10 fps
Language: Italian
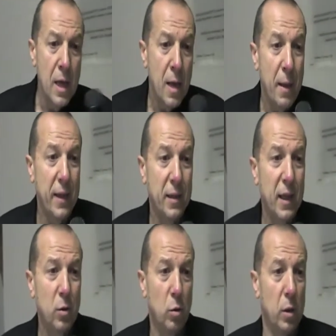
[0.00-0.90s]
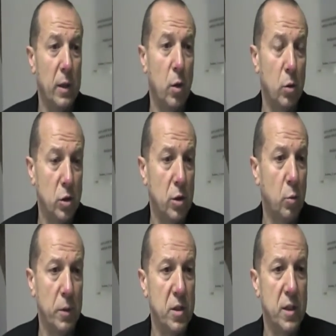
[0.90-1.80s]
Beh, intanto oggi
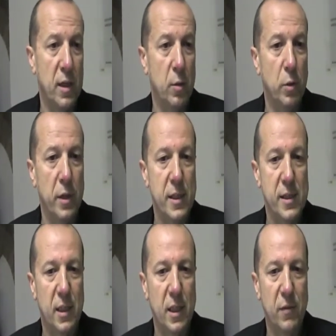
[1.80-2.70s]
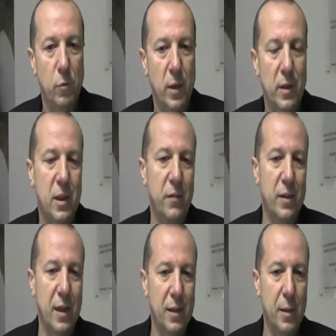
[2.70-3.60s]
comincia
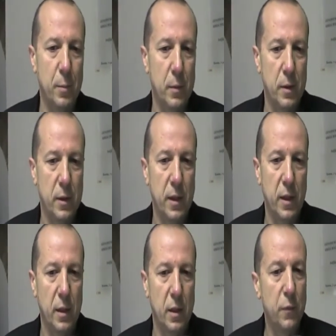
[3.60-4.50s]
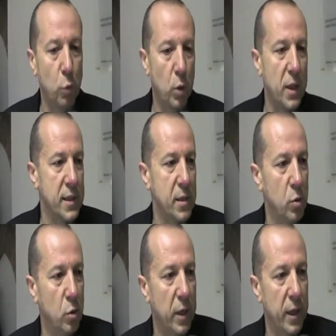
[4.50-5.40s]
un'attività di, di,
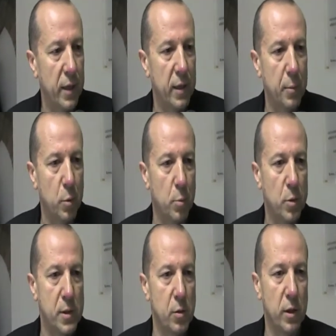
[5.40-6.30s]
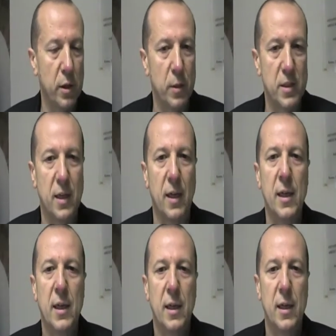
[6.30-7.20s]
divulgazione e di promozione di questa,
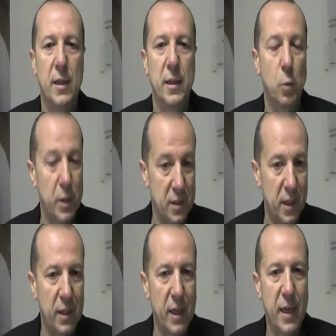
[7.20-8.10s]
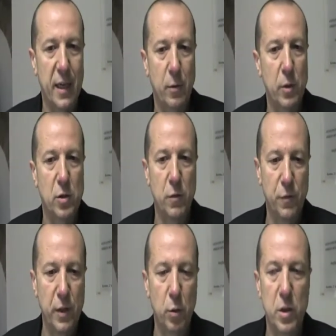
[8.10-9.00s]
eh, di questa idea e questo
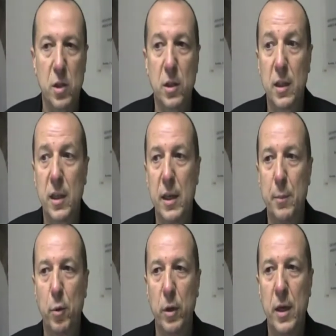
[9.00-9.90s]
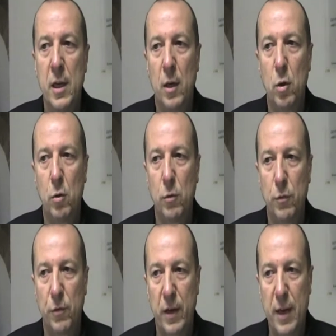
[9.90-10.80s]
invito ai cittadini, poi lo
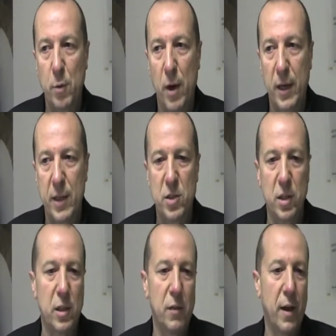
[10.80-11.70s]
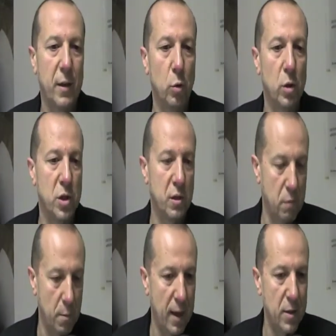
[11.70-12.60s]
faremo anche incentivando il
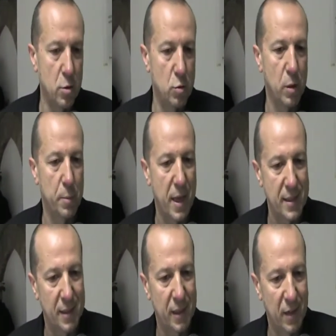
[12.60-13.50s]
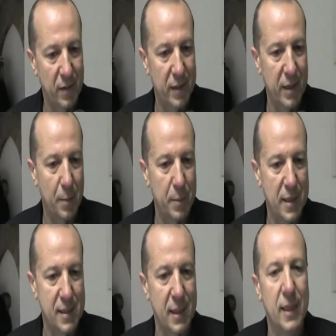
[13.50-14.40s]
5 maggio sulla piazza di Ravenna e la
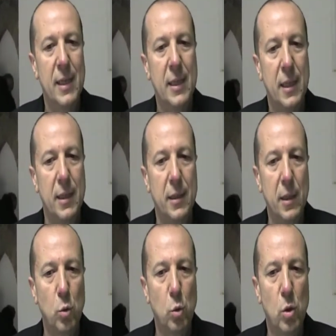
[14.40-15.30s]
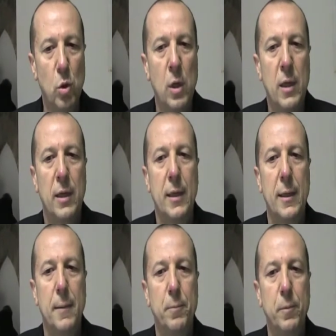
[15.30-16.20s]
piazza eh, di Lugo,
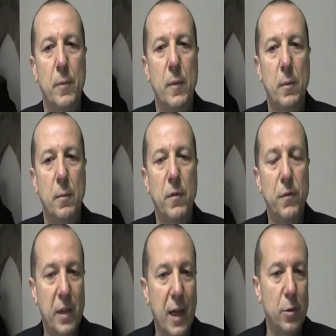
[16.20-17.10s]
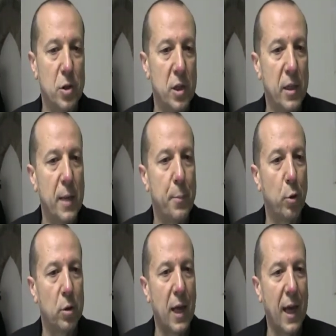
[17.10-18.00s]
ehm, invitando i cittadini a
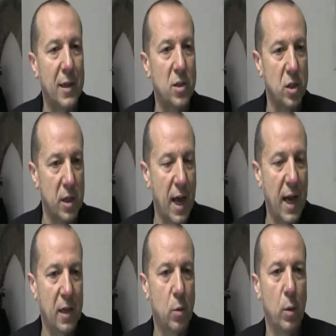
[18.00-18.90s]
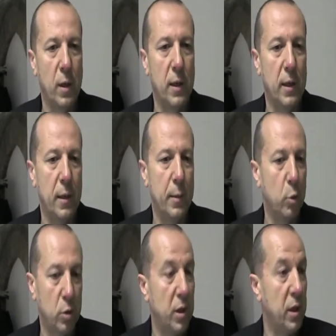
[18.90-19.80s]
portarci acqua, eh, le
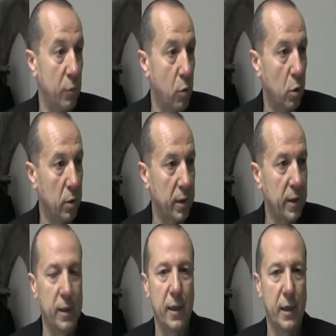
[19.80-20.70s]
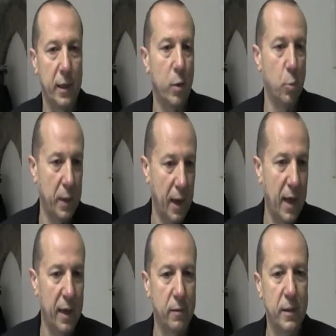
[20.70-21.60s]
bottiglie vuote da
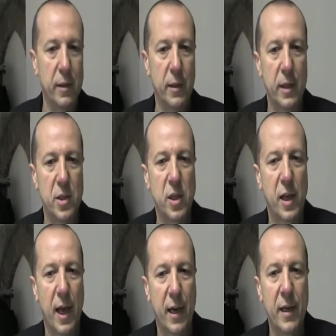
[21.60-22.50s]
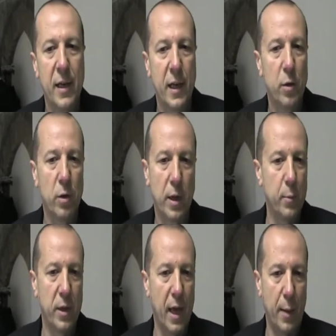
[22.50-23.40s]
recuperare, quindi riciclare e noi
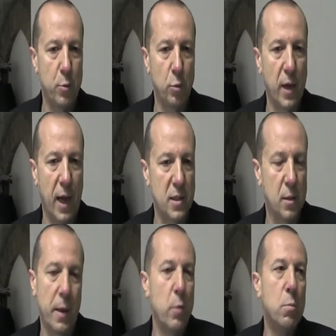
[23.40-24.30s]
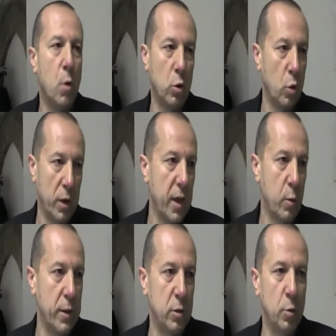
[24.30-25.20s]
daremo in cambio un gadget, ma è un modo anche
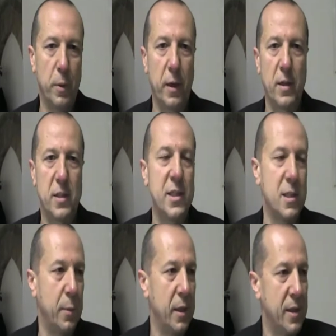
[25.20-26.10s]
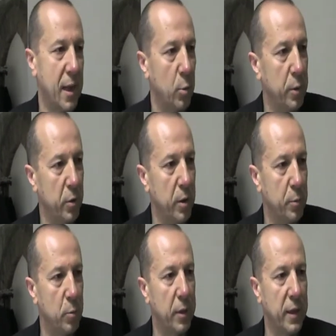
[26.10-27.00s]
questo per sensibilizzare l'opinione
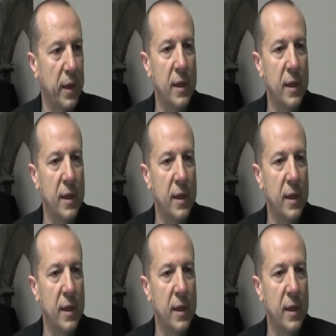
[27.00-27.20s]
pubblica